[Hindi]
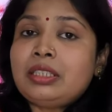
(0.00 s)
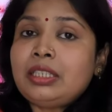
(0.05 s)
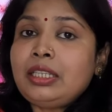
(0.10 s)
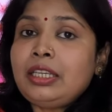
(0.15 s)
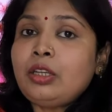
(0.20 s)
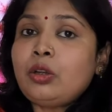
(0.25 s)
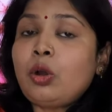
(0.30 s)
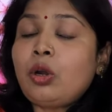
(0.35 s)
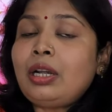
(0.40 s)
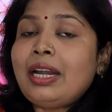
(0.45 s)

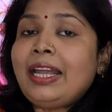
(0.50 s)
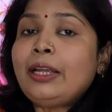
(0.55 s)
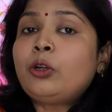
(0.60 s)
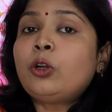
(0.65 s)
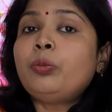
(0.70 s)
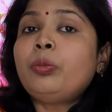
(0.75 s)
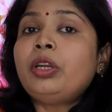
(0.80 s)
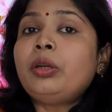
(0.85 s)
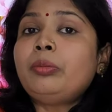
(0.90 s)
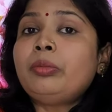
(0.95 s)
सी और
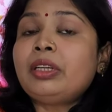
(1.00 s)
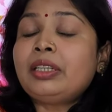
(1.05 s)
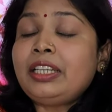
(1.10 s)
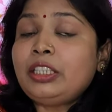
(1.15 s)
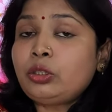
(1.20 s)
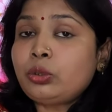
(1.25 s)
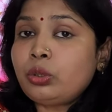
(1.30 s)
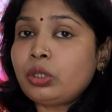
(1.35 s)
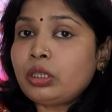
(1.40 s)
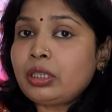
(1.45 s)
लाइकोपिन में
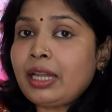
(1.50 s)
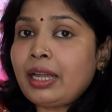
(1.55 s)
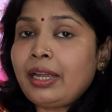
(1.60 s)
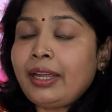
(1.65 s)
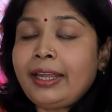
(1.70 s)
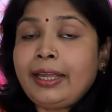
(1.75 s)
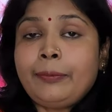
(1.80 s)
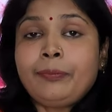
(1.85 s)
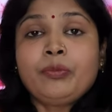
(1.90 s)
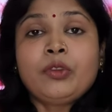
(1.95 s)
रिच होता
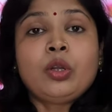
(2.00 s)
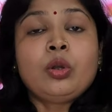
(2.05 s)
है